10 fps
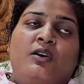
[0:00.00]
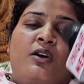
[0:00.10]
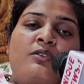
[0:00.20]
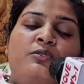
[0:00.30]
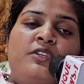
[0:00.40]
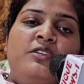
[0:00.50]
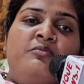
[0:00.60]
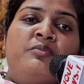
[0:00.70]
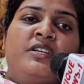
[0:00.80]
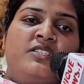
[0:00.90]
और कोई
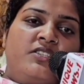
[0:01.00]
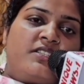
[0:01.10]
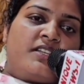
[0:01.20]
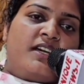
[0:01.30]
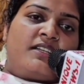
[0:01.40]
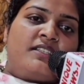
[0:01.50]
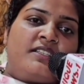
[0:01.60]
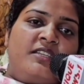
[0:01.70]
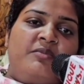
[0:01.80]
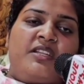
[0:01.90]
मंच से गा
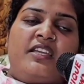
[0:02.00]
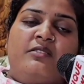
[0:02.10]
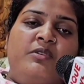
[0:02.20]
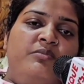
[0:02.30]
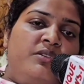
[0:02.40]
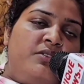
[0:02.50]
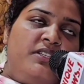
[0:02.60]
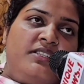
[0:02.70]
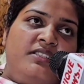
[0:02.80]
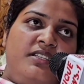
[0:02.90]
करके मेरा एल्बम भी कोई
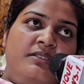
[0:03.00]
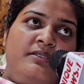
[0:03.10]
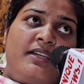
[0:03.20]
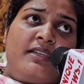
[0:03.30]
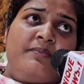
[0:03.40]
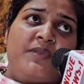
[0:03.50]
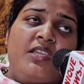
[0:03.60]
हिट नहीं हुआ है